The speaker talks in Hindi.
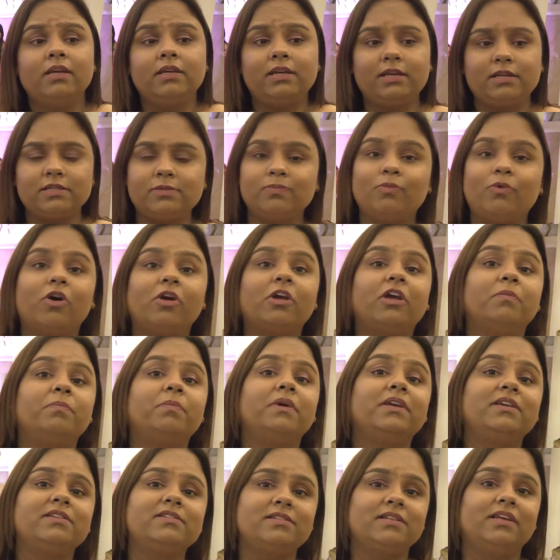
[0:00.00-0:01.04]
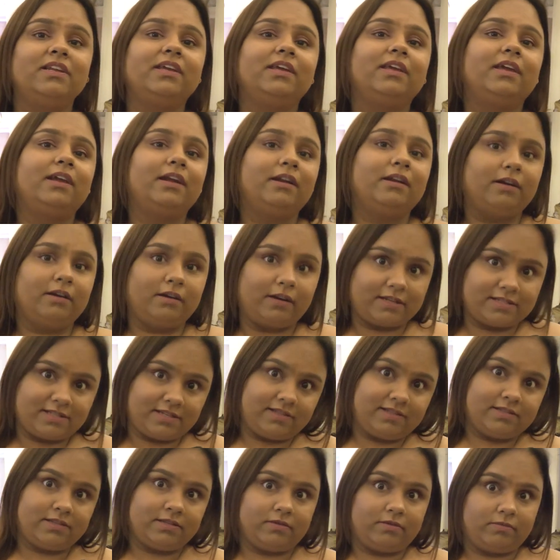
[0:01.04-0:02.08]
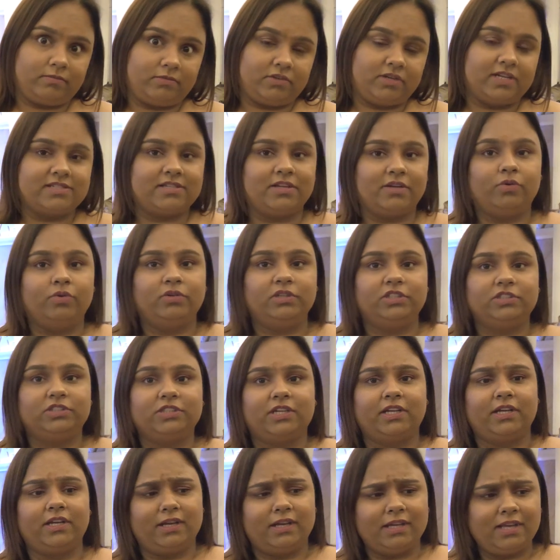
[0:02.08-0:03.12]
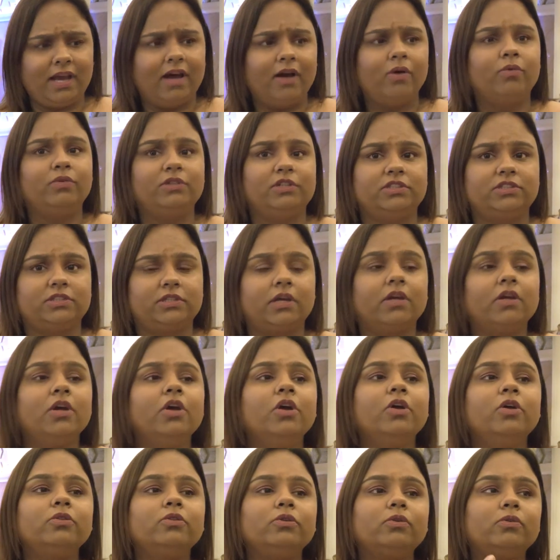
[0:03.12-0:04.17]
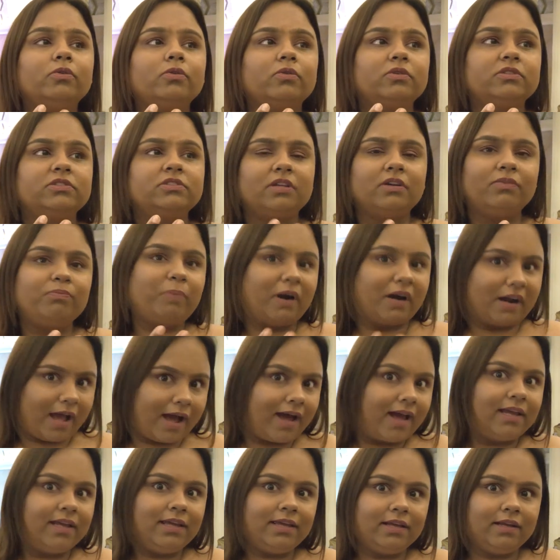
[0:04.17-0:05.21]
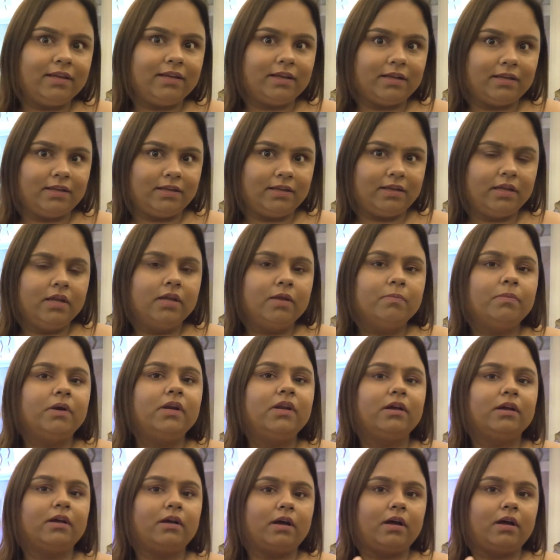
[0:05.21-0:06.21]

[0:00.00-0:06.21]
किस मौके पे किस तरीके की ड्रेसिंग ड्रेसिंग होनी चाहिए क्या होनी चाहिए तो सिर्फ पढ़ाई ही नहीं बट